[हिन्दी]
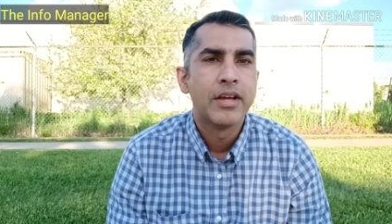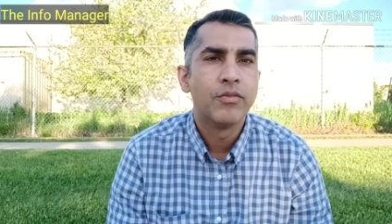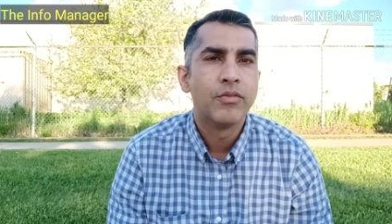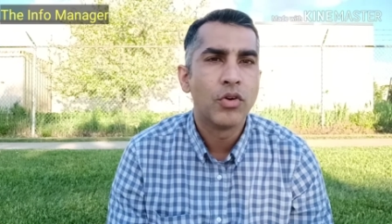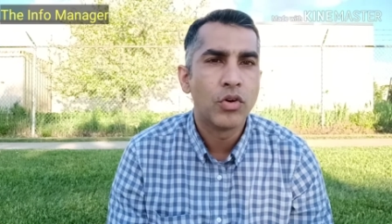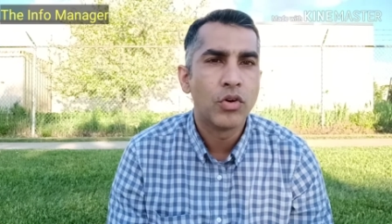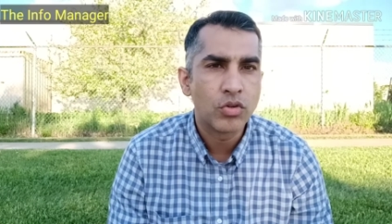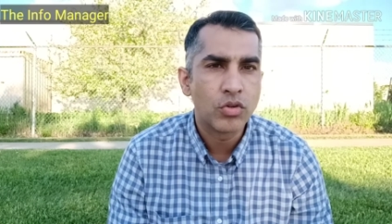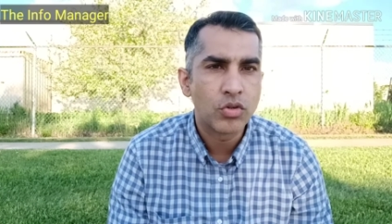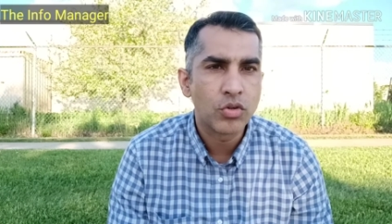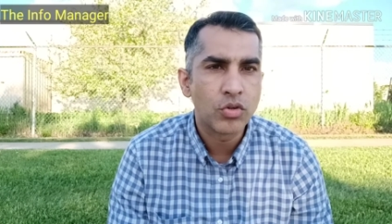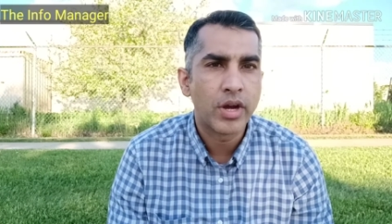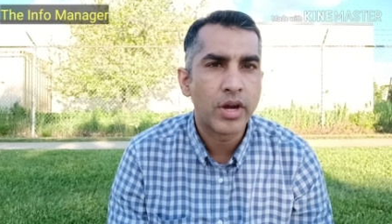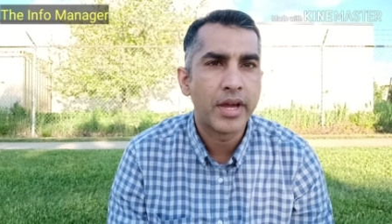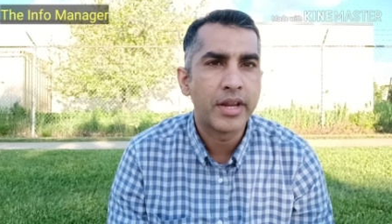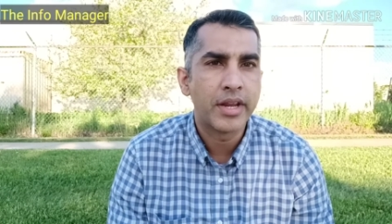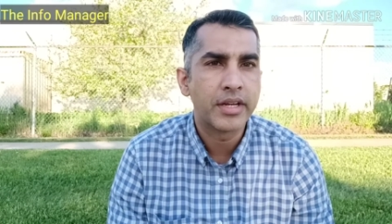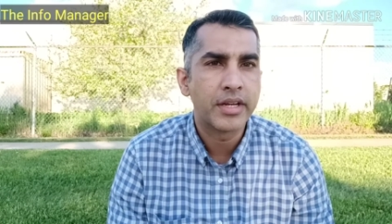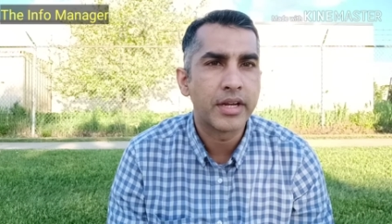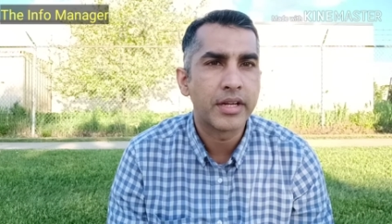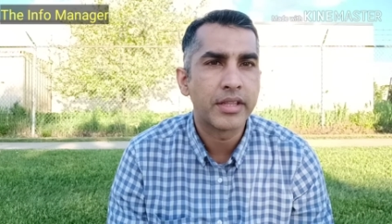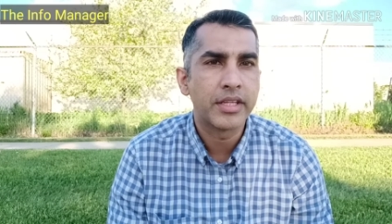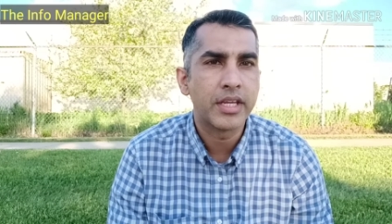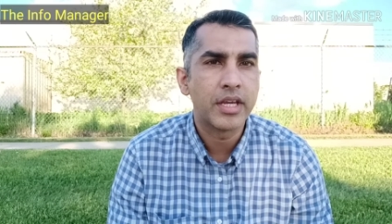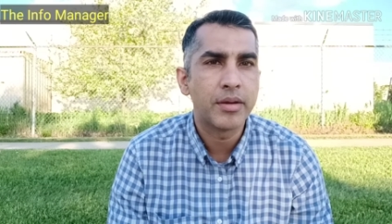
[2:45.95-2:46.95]
वो उनको हायर
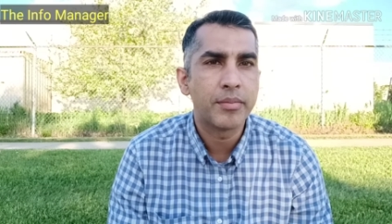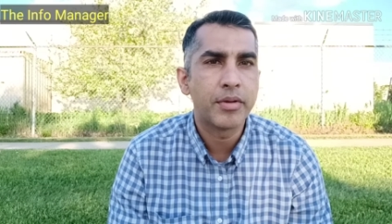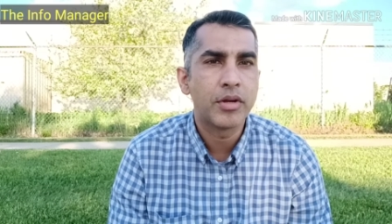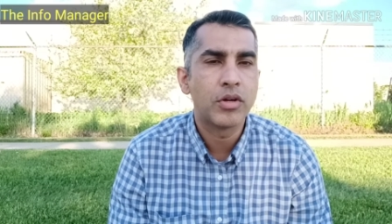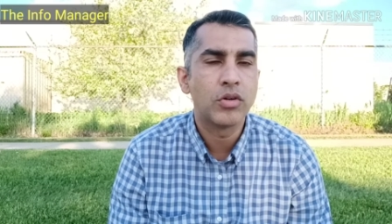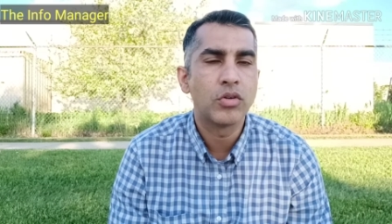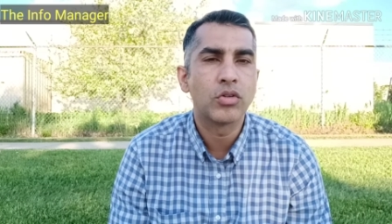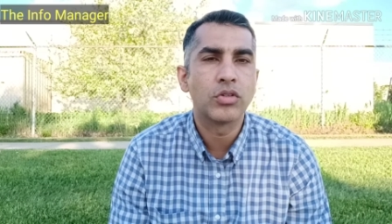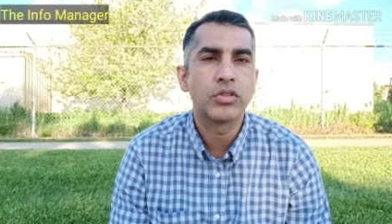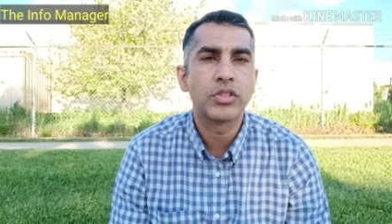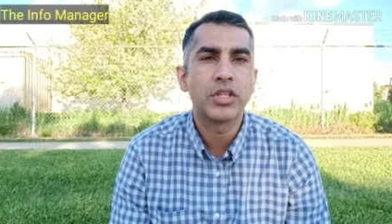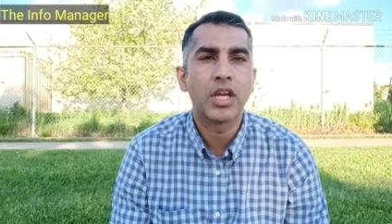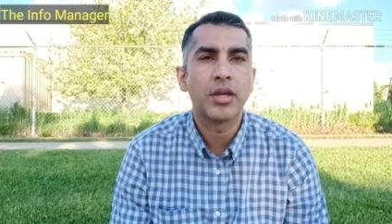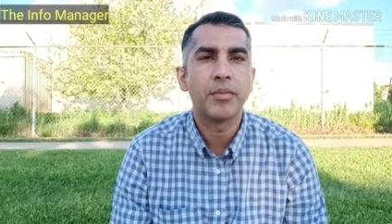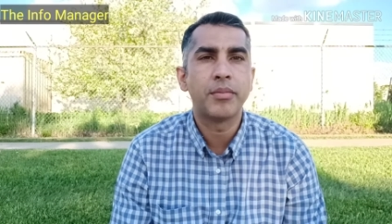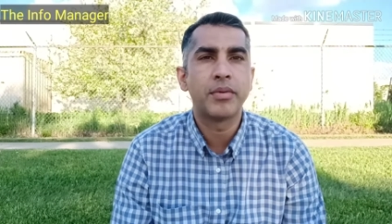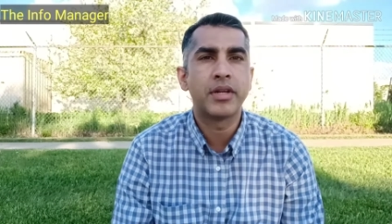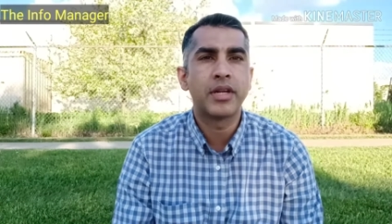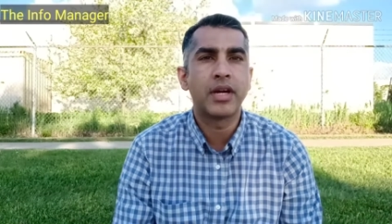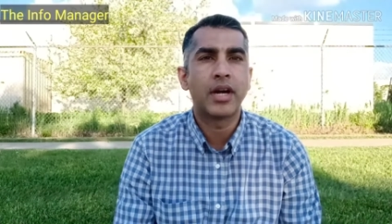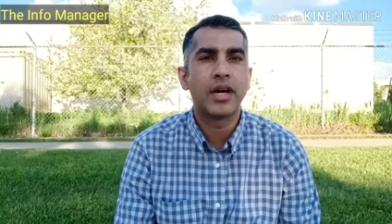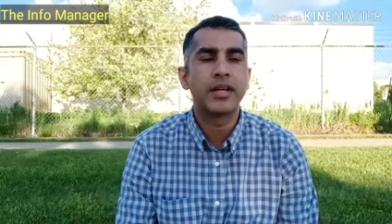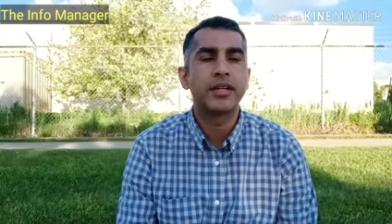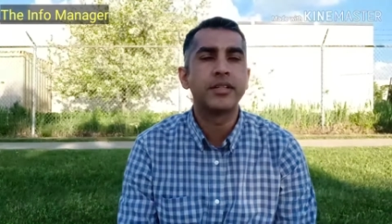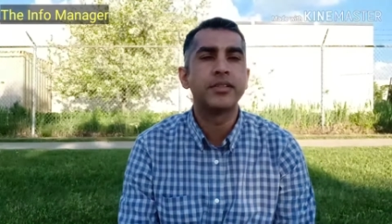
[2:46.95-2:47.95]
करती है फिर उनको
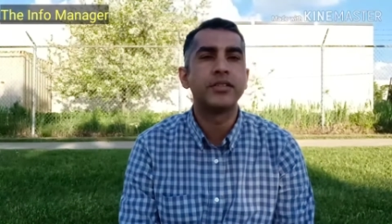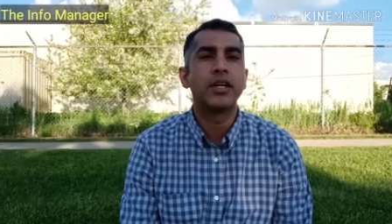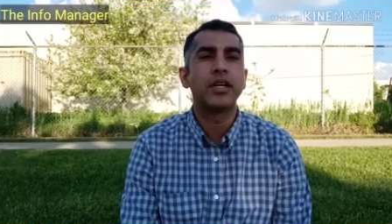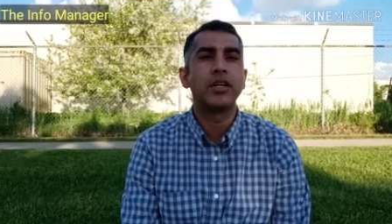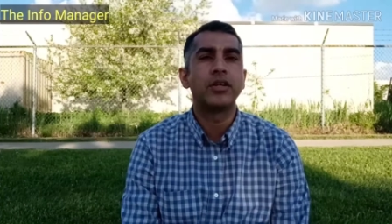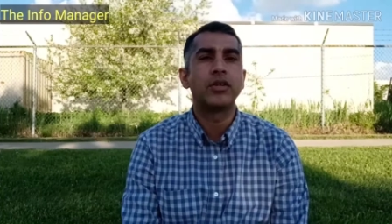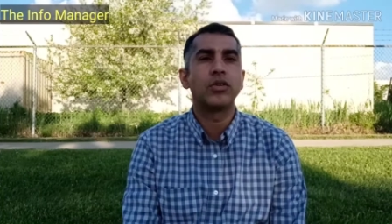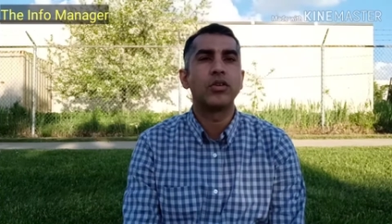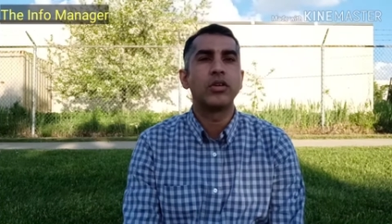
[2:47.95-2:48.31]
तकरीबन आठ हज़ार